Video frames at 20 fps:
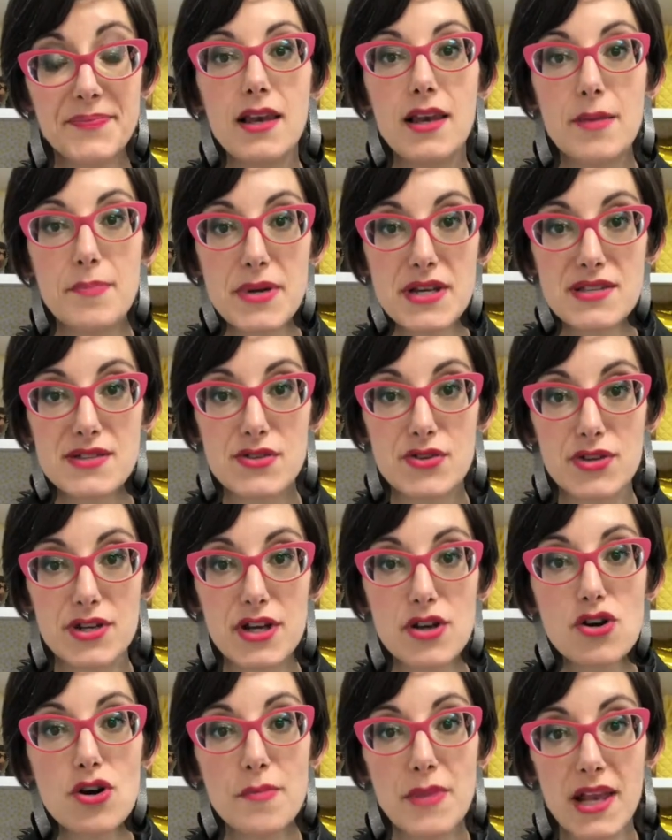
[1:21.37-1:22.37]
Le
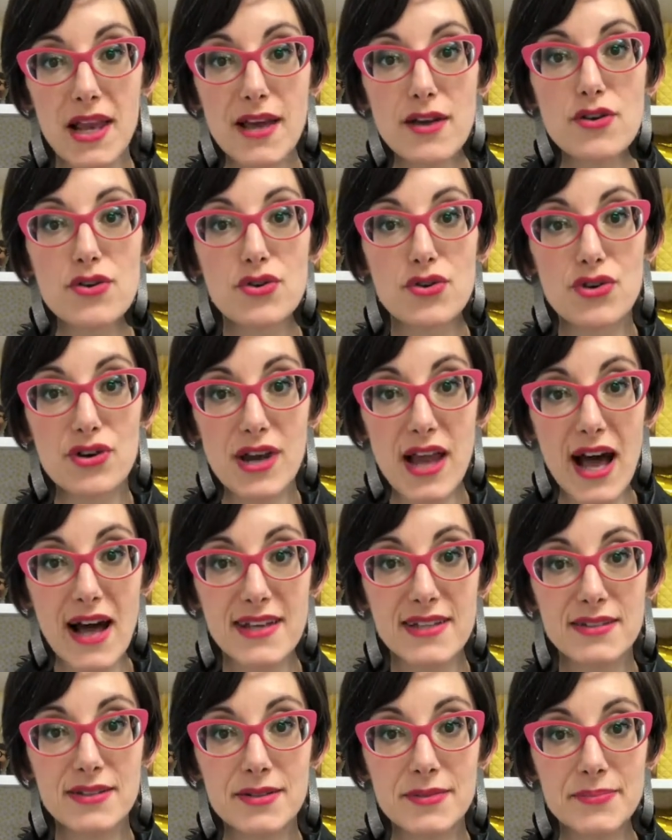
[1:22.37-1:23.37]
persone come leggono
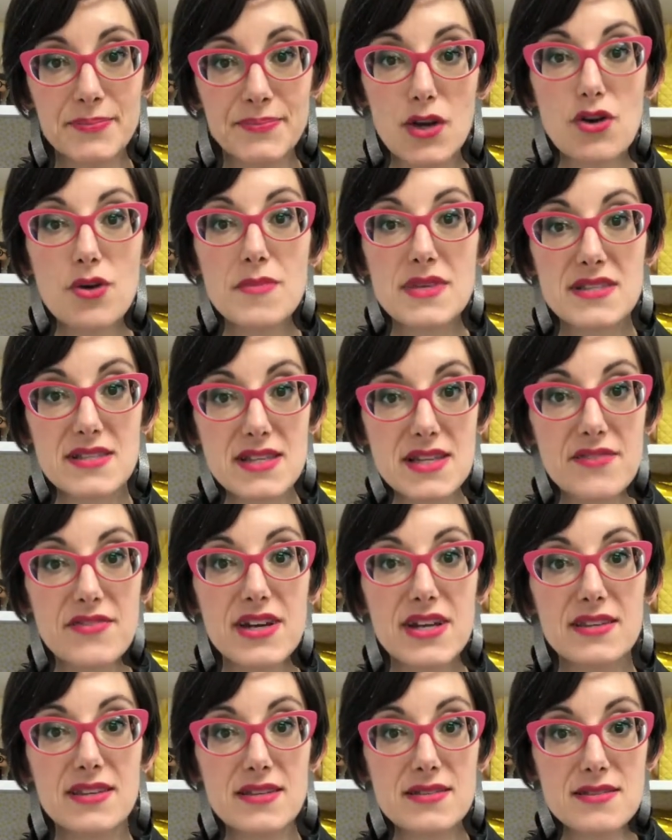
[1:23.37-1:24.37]
online? Come
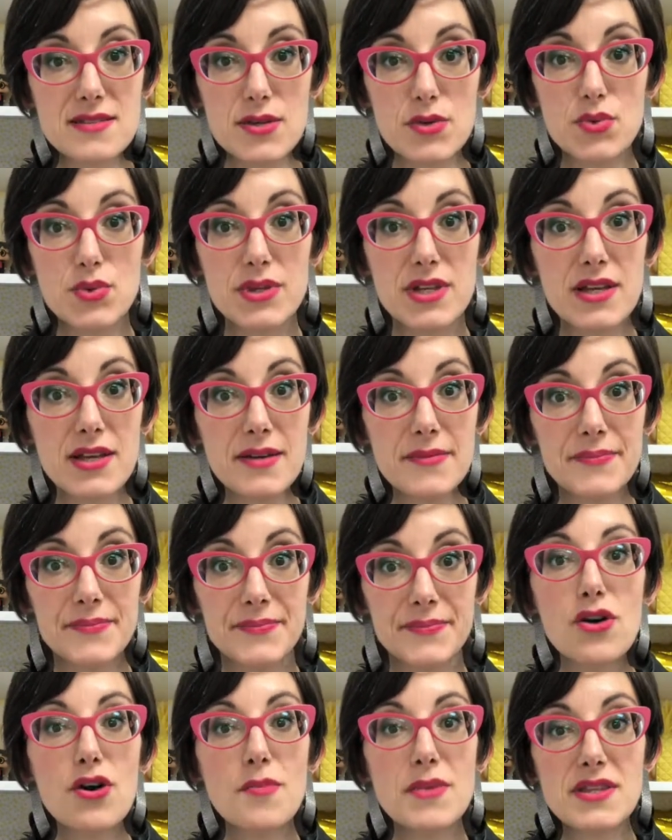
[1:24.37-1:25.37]
scrivere testi utili?
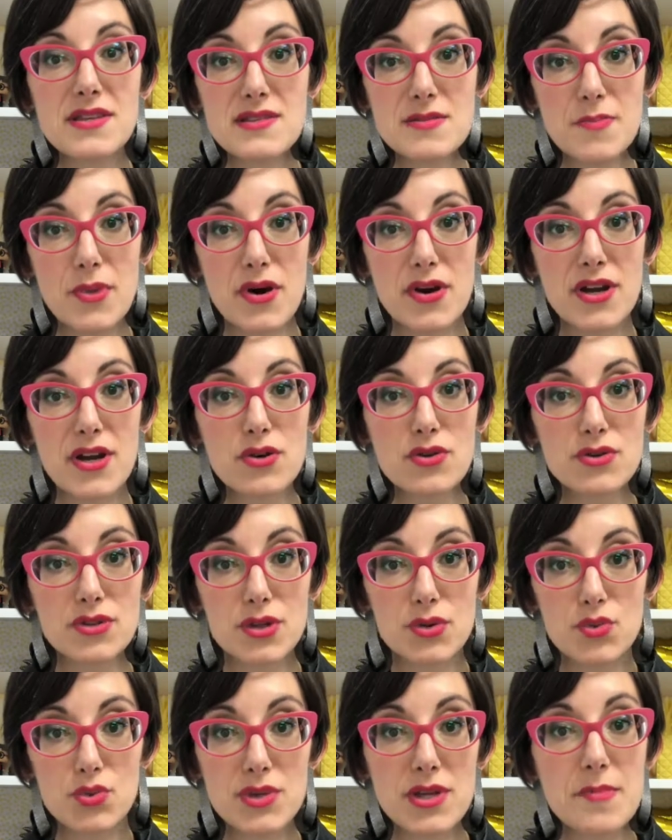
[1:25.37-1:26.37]
Come disporre i
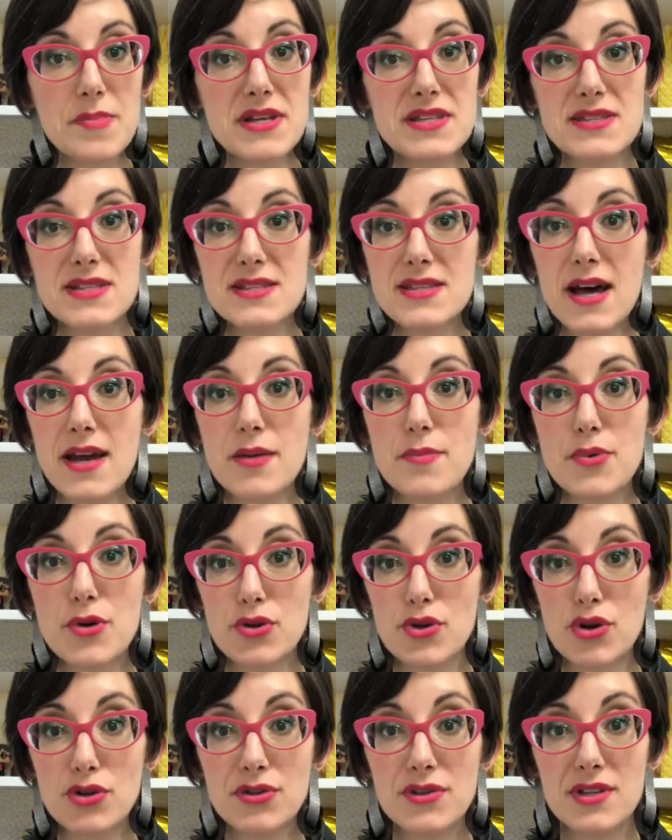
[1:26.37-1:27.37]
contenuti e presentare i
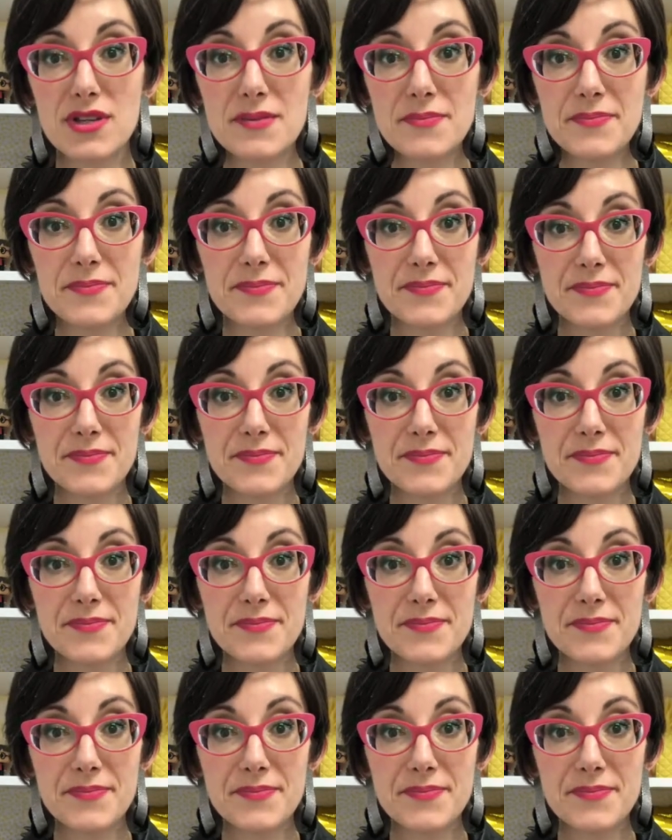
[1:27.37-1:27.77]
prodotti?